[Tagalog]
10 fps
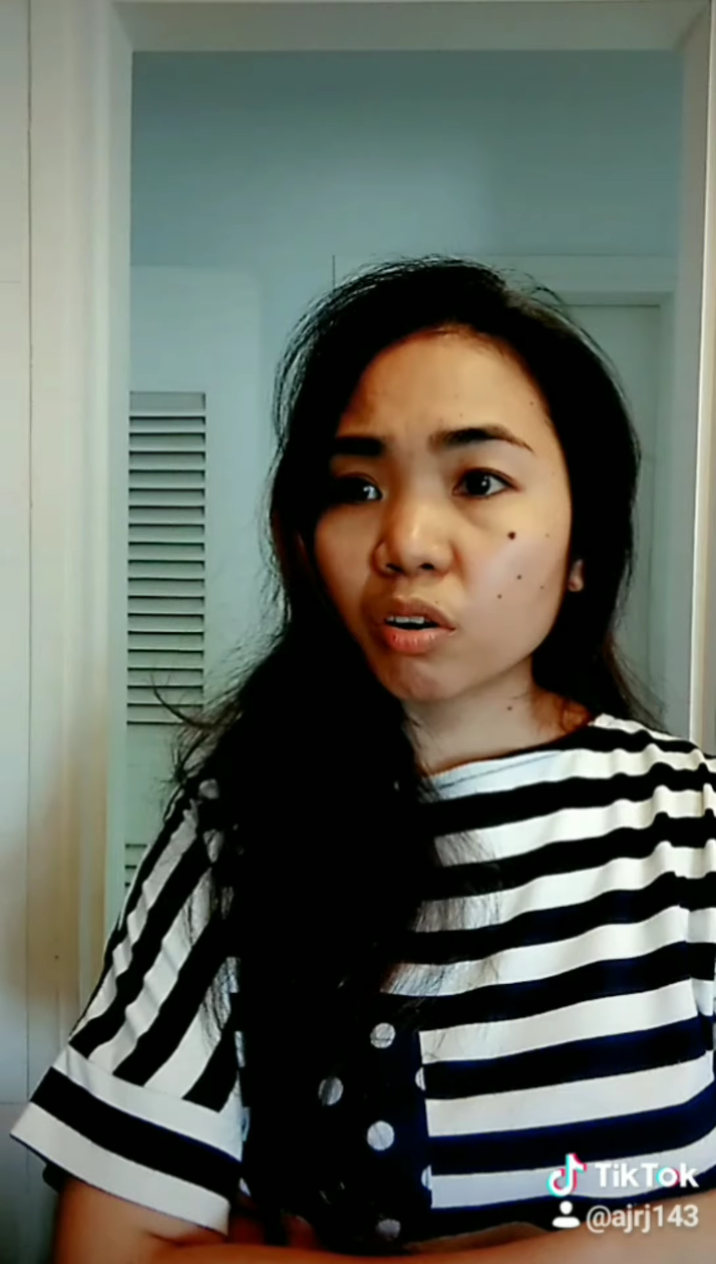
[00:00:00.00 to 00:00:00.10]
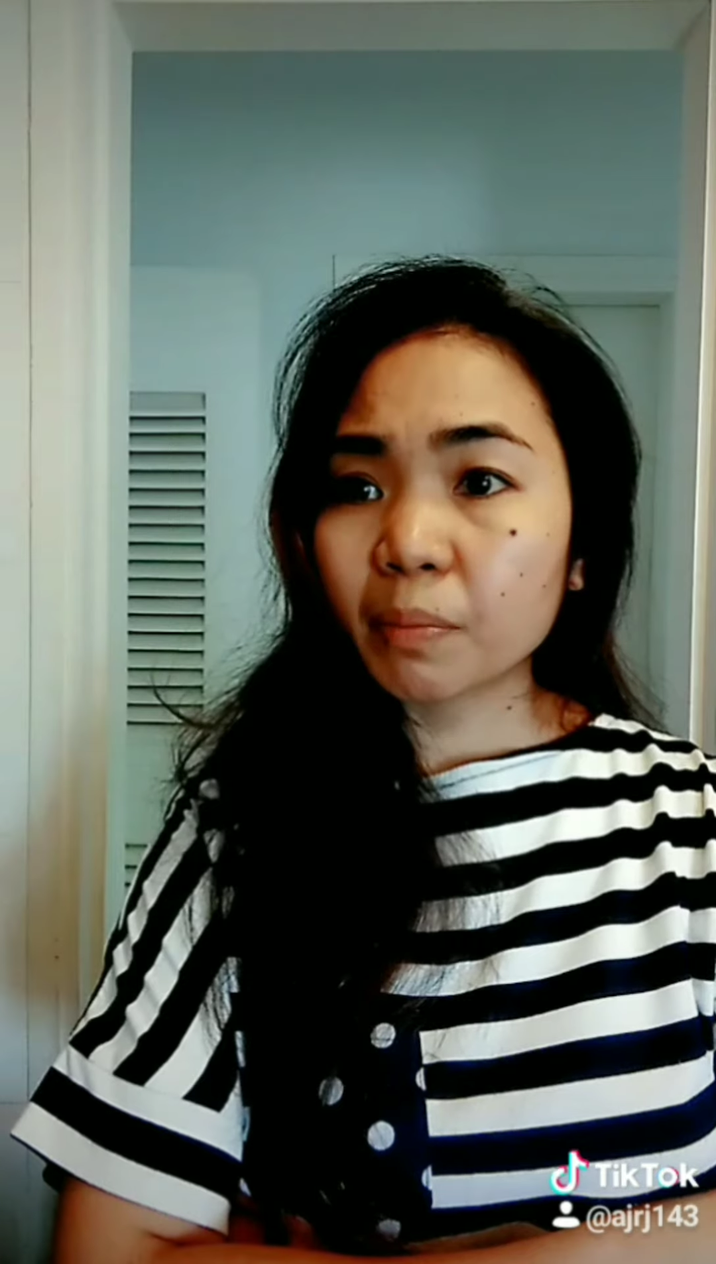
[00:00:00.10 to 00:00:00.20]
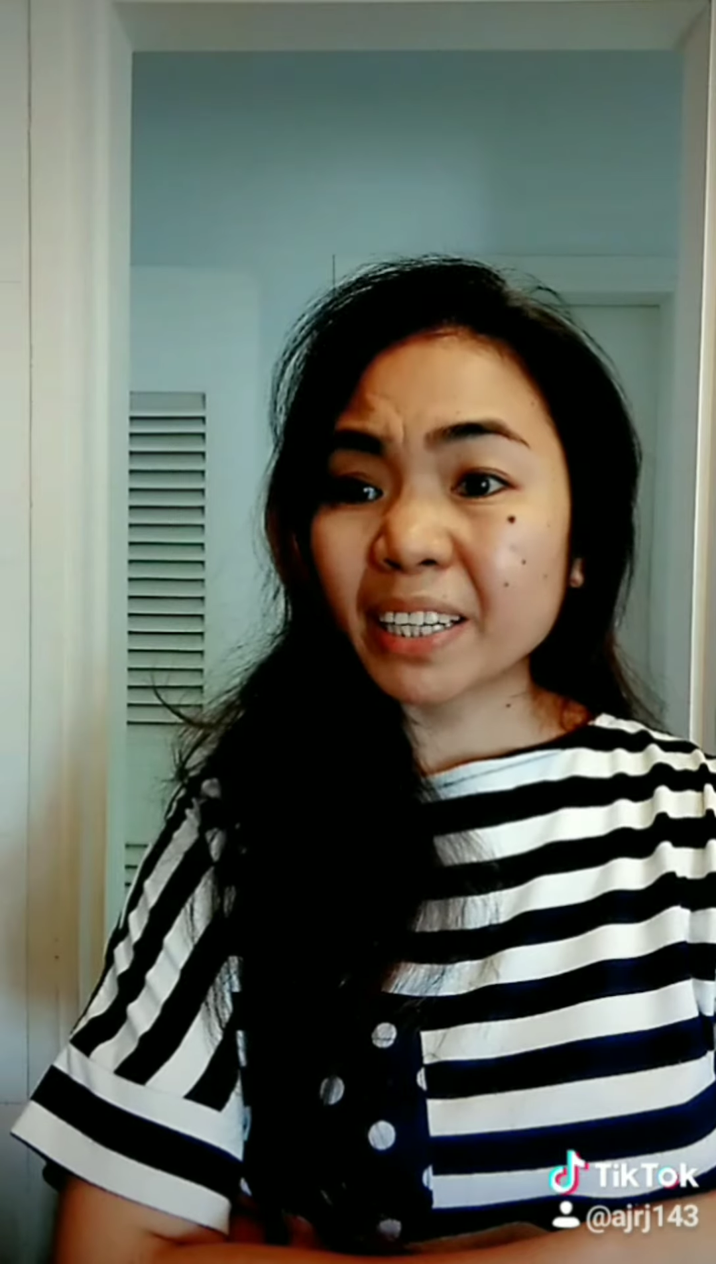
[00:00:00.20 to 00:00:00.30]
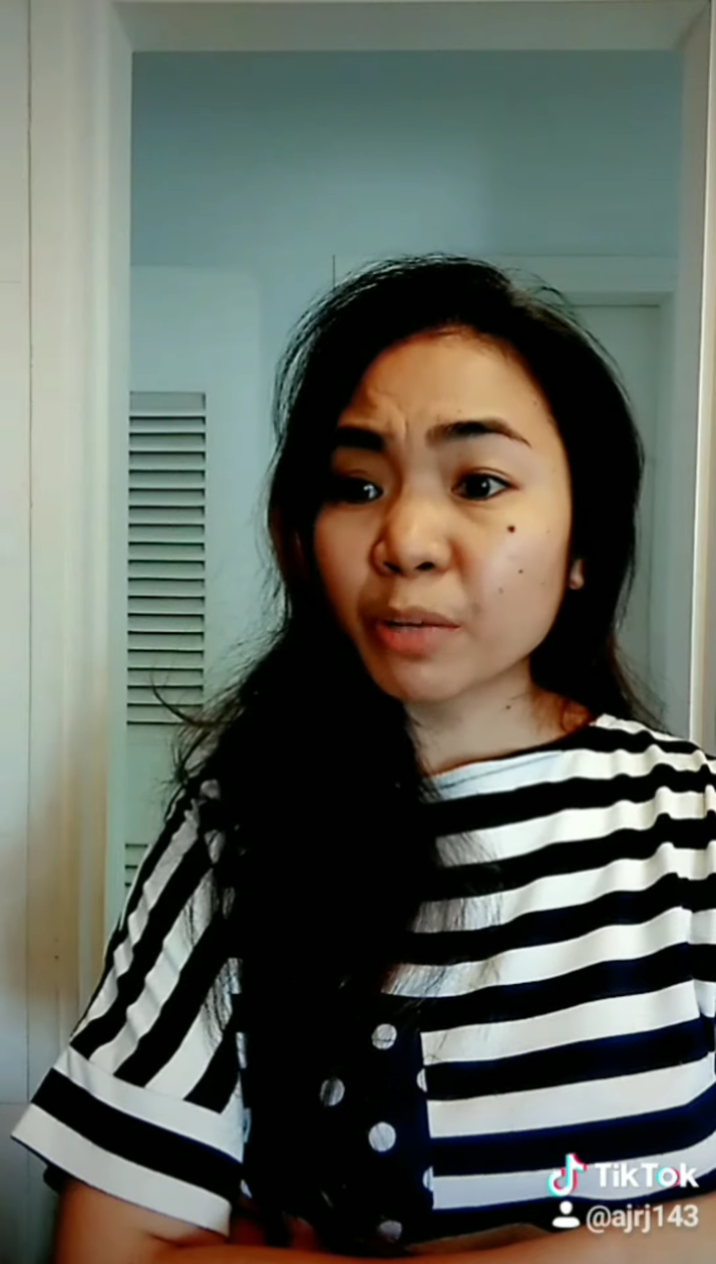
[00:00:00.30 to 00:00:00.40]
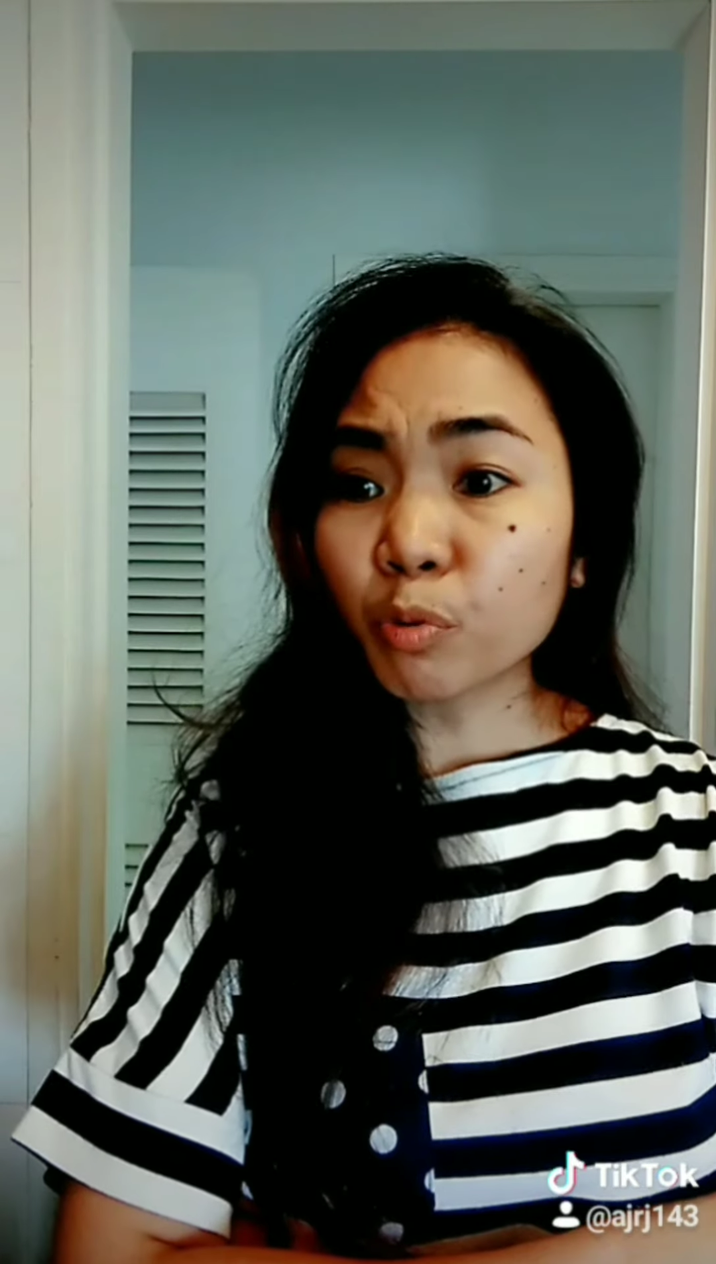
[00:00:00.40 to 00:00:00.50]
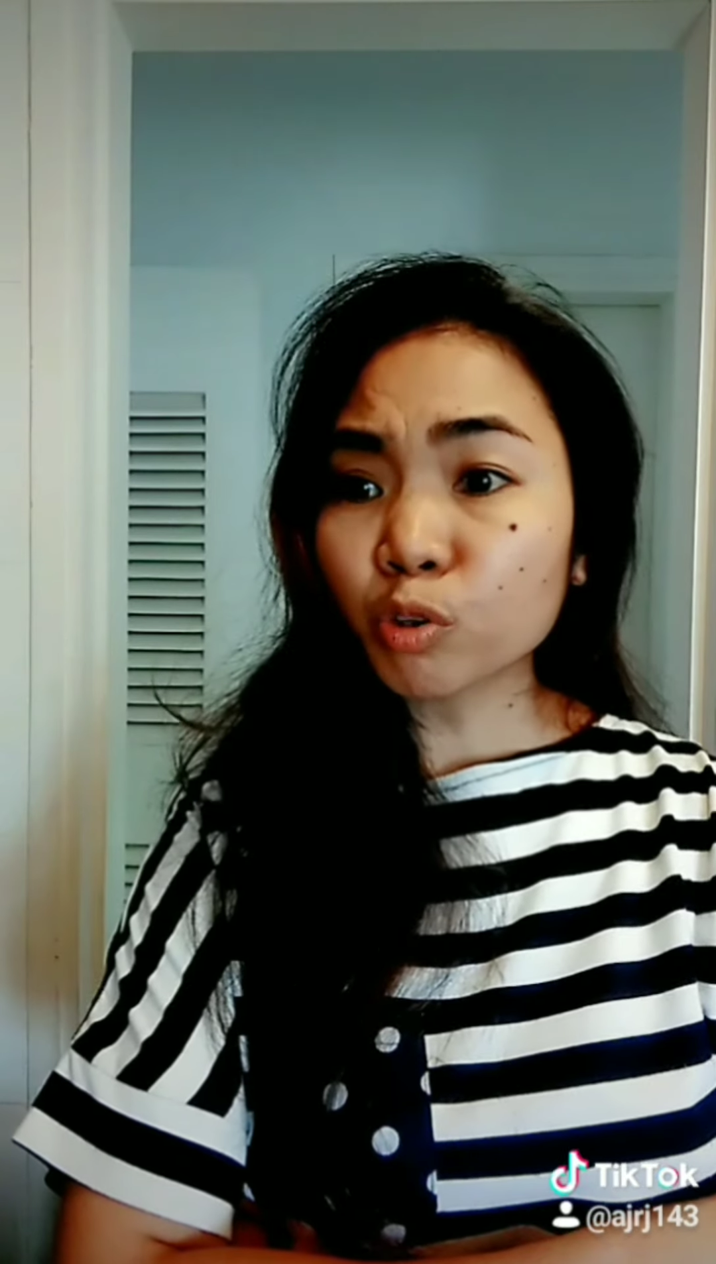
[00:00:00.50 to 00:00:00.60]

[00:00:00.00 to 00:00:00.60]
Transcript: Ba't di mo